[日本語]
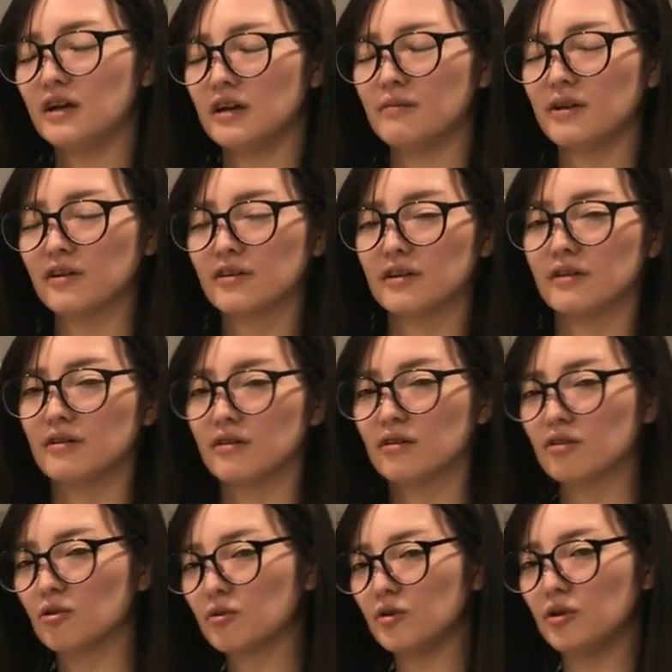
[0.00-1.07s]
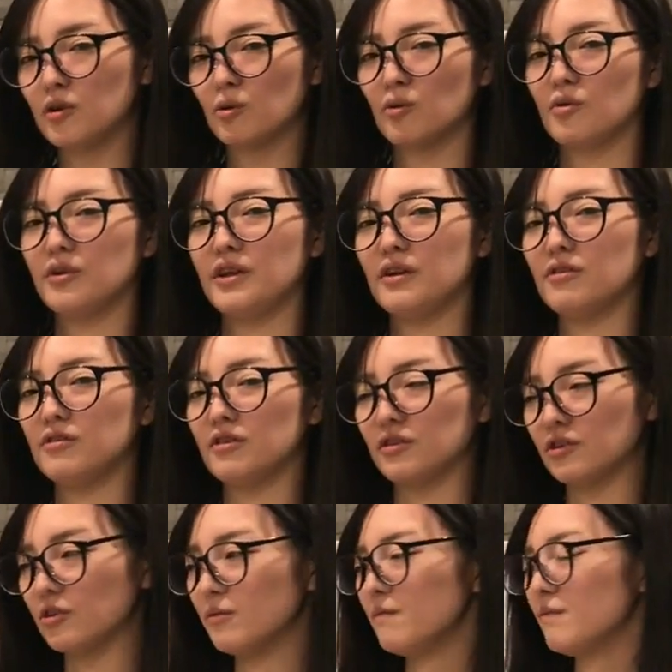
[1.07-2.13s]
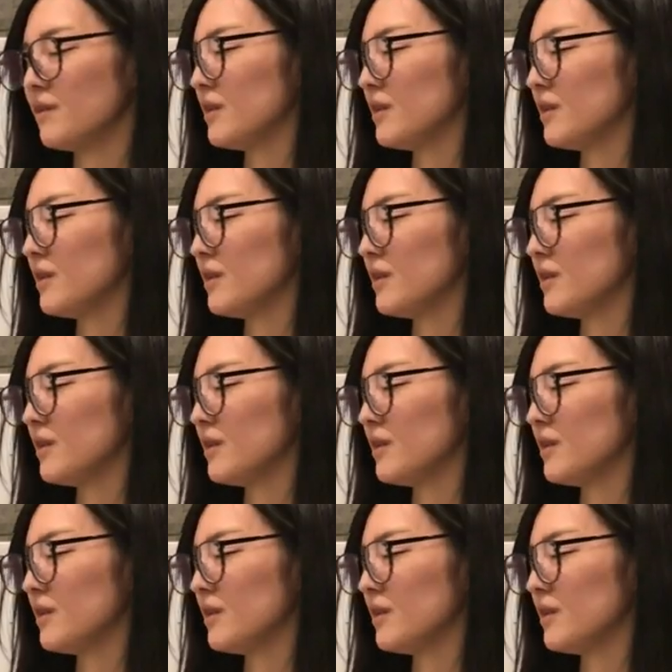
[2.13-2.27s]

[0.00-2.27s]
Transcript: えー、皆さん外に旅行に行くんですよ。